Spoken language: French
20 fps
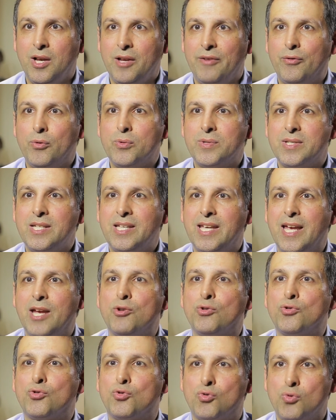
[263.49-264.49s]
Il faut aussi qu'il y
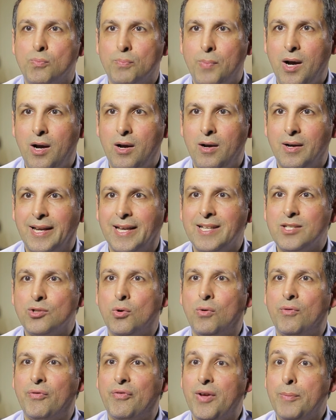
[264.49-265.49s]
ait un support. Qu'est-ce
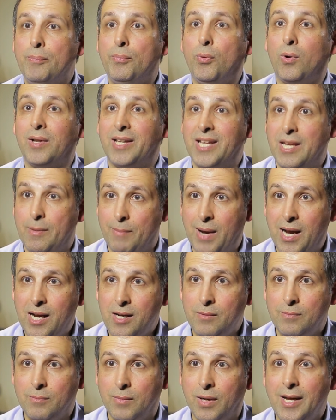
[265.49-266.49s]
qu'on fait pour les
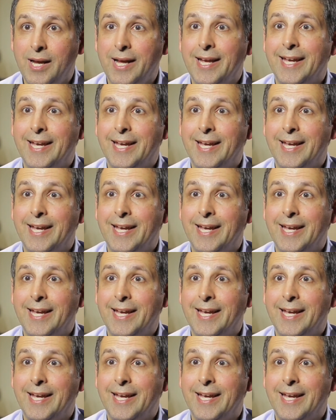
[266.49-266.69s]
membres